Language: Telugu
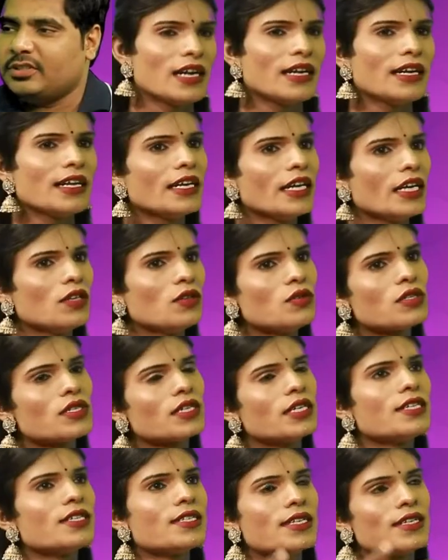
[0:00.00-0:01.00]
అంటే నేను
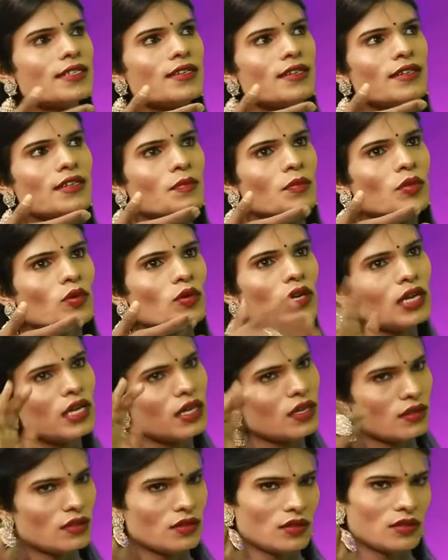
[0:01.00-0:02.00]
స్కిట్స్ చేసేటప్పుడు కూడా
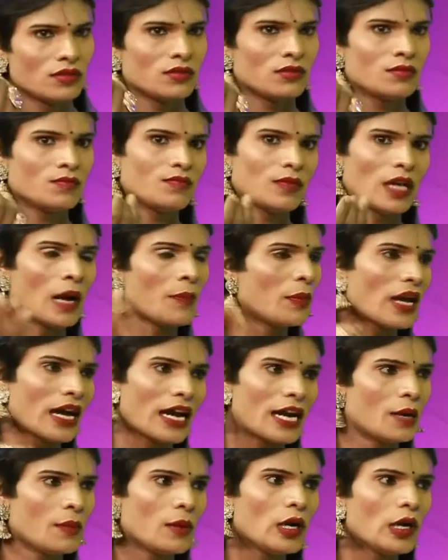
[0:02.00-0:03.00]
అప్పుడు
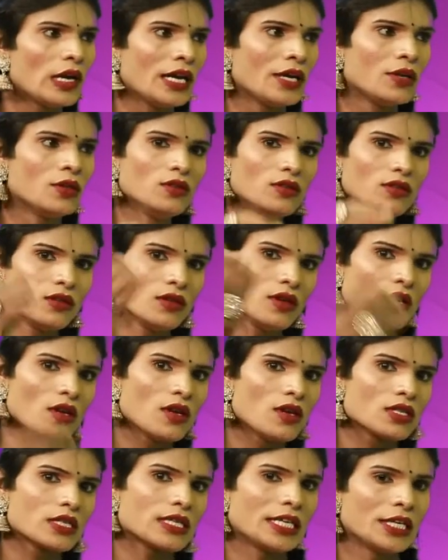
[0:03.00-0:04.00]
హైదరాబాద్లో లేను
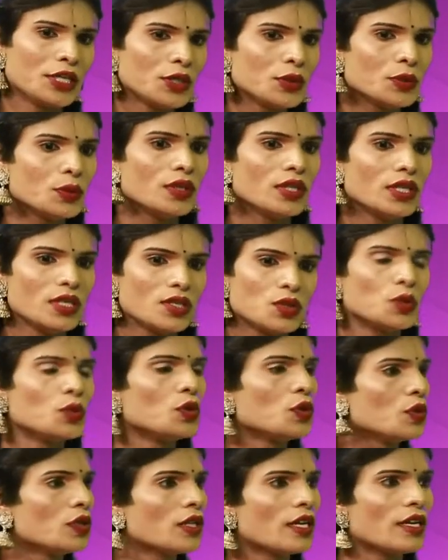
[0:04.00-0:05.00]
స్కిట్ ఉంది
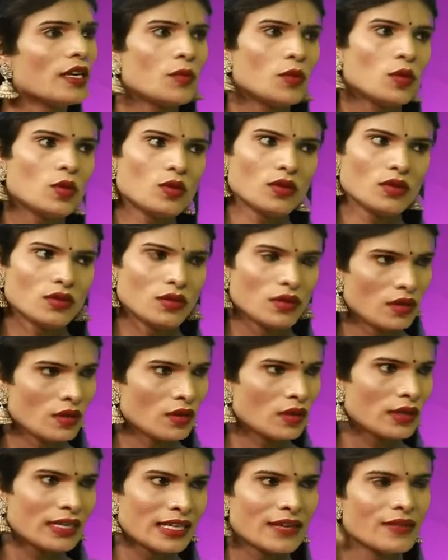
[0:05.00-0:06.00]
షూట్ ఉంది అన్నప్పుడు
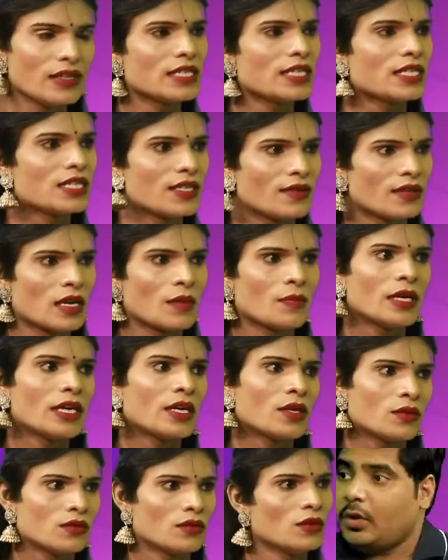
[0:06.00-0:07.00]
ట్రావెల్ చేసేవాన్ని అప్
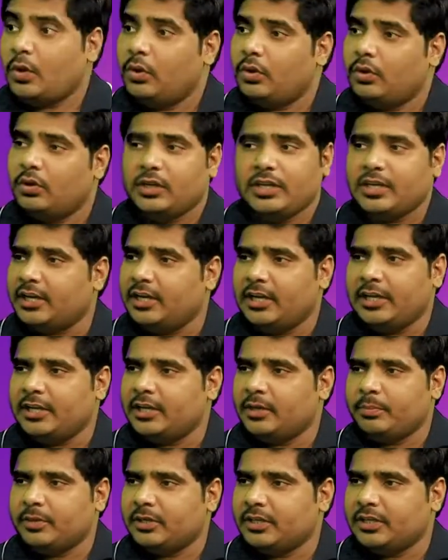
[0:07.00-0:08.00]
అండ్
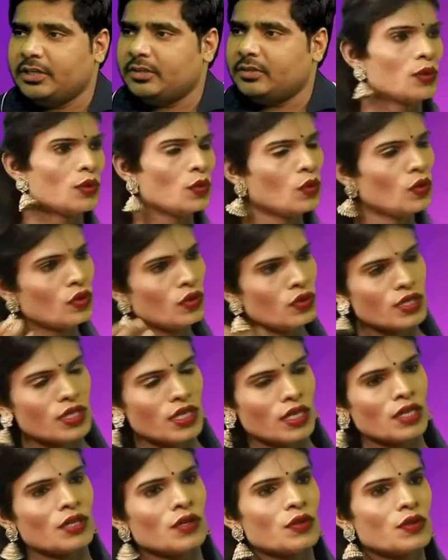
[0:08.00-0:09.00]
డౌన్ లేదు ఊరు నుంచి
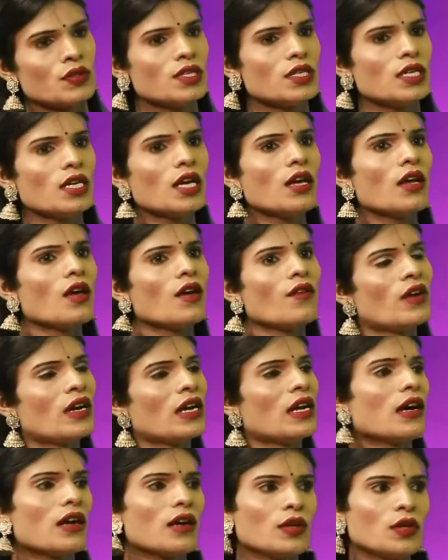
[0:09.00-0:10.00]
ఇక్కడికి వచ్చి
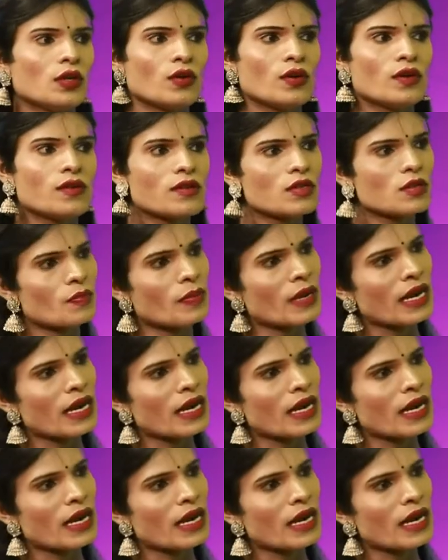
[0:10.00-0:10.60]
వన్ అవర్ టూ అవర్స్